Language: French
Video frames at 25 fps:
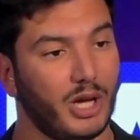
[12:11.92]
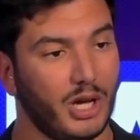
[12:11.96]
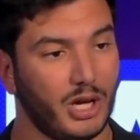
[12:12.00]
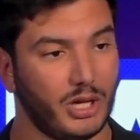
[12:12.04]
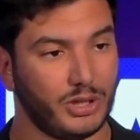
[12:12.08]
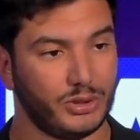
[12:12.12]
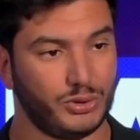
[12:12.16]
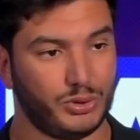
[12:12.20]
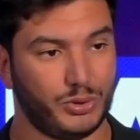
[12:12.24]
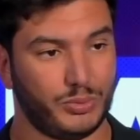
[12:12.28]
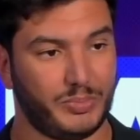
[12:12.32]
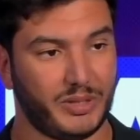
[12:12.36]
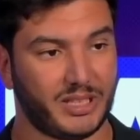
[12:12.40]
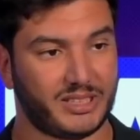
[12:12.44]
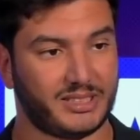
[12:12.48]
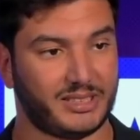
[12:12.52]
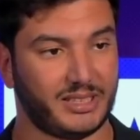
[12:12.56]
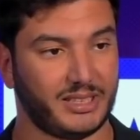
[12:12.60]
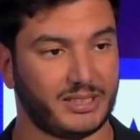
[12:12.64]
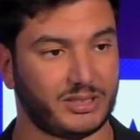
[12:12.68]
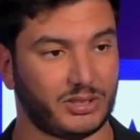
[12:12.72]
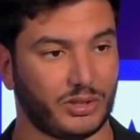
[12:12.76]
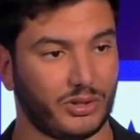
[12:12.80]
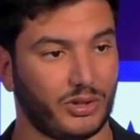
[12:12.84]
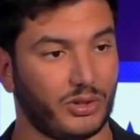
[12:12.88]
du Big
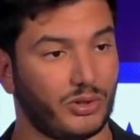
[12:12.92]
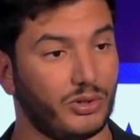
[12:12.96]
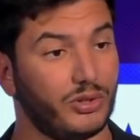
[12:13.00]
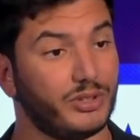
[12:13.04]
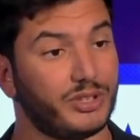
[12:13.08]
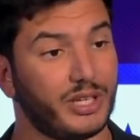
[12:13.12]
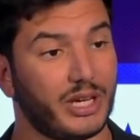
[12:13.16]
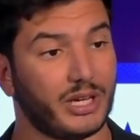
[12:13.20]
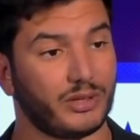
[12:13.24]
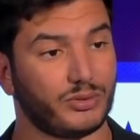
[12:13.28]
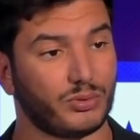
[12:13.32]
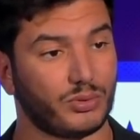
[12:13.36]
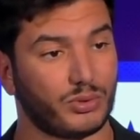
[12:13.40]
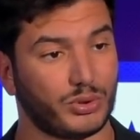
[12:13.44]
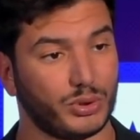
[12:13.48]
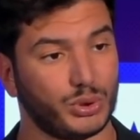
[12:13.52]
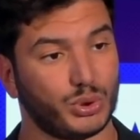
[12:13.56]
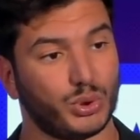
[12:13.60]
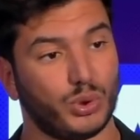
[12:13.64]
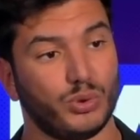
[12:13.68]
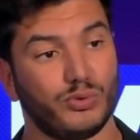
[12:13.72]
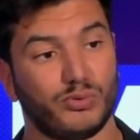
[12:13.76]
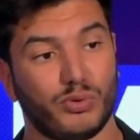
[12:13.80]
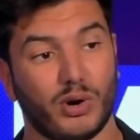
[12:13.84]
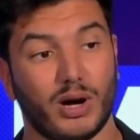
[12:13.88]
Six en Angleterre. Donc je
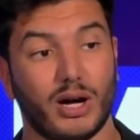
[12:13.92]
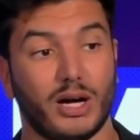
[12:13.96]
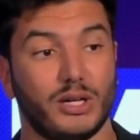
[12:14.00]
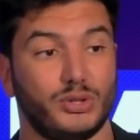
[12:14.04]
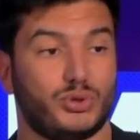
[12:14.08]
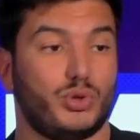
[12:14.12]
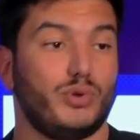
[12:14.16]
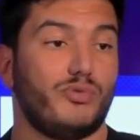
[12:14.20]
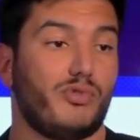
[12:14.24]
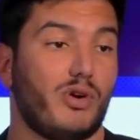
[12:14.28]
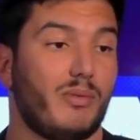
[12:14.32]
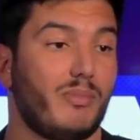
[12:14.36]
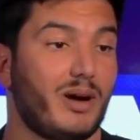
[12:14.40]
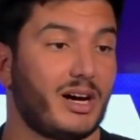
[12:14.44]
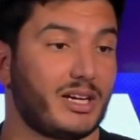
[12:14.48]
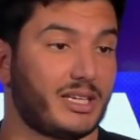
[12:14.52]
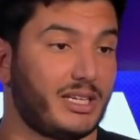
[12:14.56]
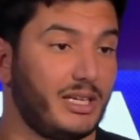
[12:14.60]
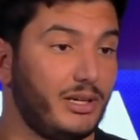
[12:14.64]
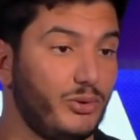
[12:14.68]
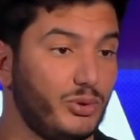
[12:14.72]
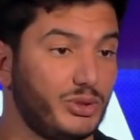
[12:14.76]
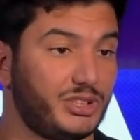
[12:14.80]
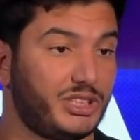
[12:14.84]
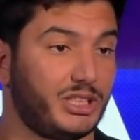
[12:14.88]
le vois, je le vois marqué
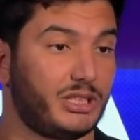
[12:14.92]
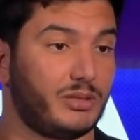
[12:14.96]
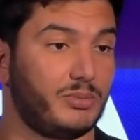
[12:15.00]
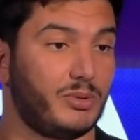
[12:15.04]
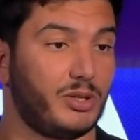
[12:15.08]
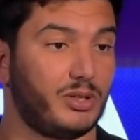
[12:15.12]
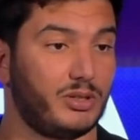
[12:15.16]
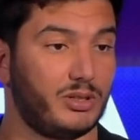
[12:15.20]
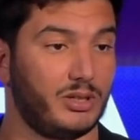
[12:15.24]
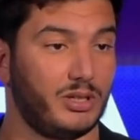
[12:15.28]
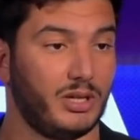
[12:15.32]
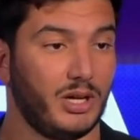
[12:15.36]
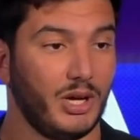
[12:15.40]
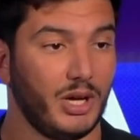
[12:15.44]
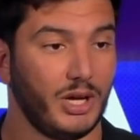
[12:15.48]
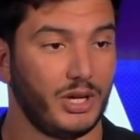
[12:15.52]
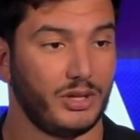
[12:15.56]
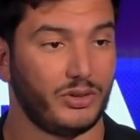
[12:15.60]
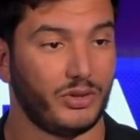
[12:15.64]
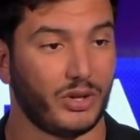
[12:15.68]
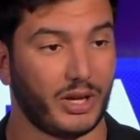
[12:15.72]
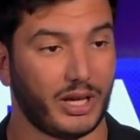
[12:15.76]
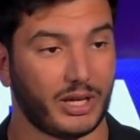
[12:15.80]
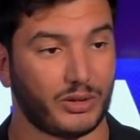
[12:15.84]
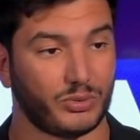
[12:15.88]
logiquement
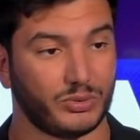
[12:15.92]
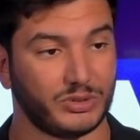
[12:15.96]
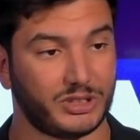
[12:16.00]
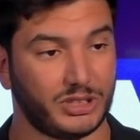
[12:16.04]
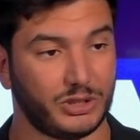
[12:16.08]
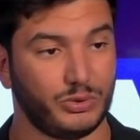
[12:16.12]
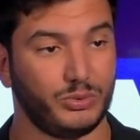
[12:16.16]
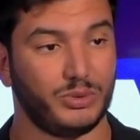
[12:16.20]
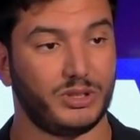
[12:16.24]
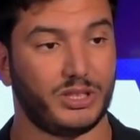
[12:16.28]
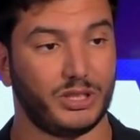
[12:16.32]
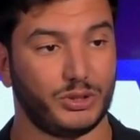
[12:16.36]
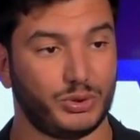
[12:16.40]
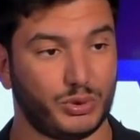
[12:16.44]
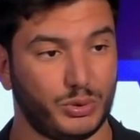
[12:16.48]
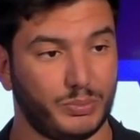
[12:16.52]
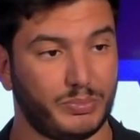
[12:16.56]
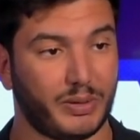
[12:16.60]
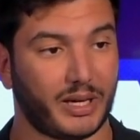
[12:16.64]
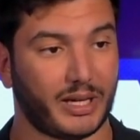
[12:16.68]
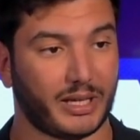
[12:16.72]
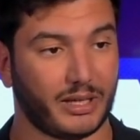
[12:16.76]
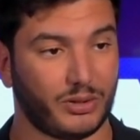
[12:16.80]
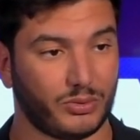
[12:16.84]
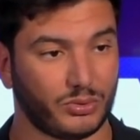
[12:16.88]
dans la continuité du
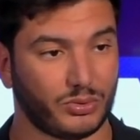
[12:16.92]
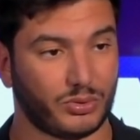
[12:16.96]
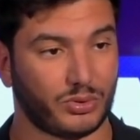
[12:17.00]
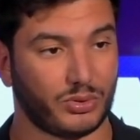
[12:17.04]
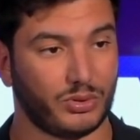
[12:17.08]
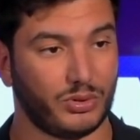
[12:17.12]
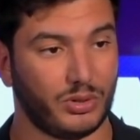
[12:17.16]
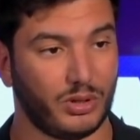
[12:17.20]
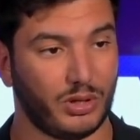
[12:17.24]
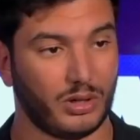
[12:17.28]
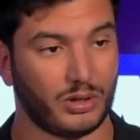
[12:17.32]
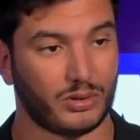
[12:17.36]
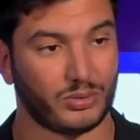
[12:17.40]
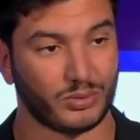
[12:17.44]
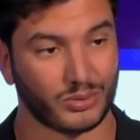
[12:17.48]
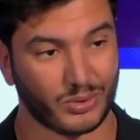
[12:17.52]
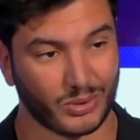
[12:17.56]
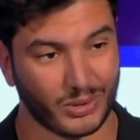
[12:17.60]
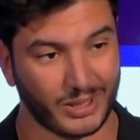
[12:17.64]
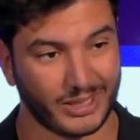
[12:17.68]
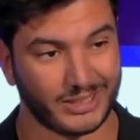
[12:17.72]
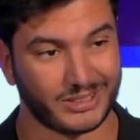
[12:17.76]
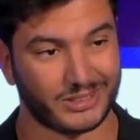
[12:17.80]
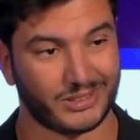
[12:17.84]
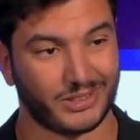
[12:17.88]
pari contre, contre,
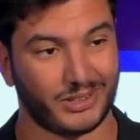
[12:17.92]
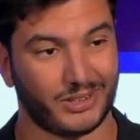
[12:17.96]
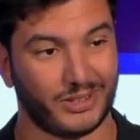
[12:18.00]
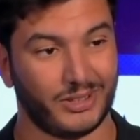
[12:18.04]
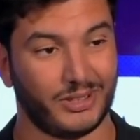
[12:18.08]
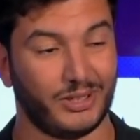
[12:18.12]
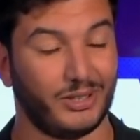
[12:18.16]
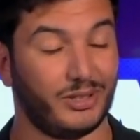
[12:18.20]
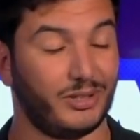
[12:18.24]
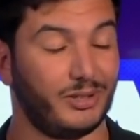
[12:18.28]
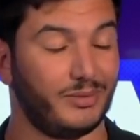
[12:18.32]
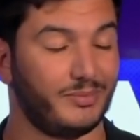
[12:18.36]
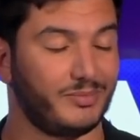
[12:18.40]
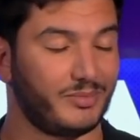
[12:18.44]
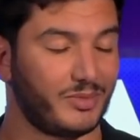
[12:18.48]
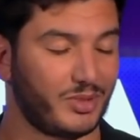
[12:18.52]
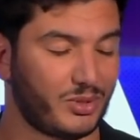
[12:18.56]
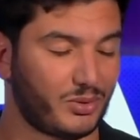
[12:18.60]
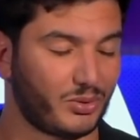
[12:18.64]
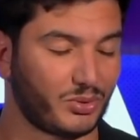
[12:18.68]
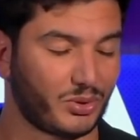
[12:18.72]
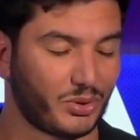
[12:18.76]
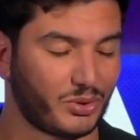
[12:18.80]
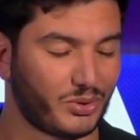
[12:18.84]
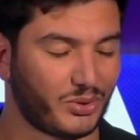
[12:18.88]
Leicester,
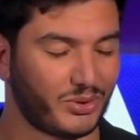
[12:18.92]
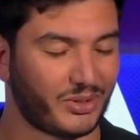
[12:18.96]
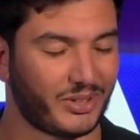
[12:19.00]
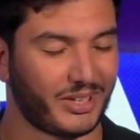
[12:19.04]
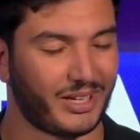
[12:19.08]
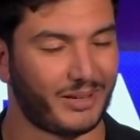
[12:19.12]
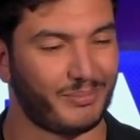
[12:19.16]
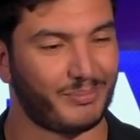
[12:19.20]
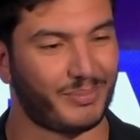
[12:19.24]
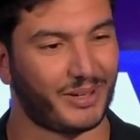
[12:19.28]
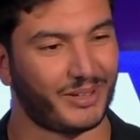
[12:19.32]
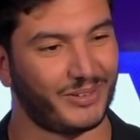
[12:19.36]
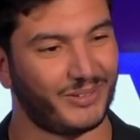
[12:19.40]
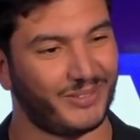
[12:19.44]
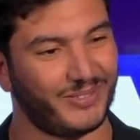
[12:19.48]
contre Tottenham. Pardon.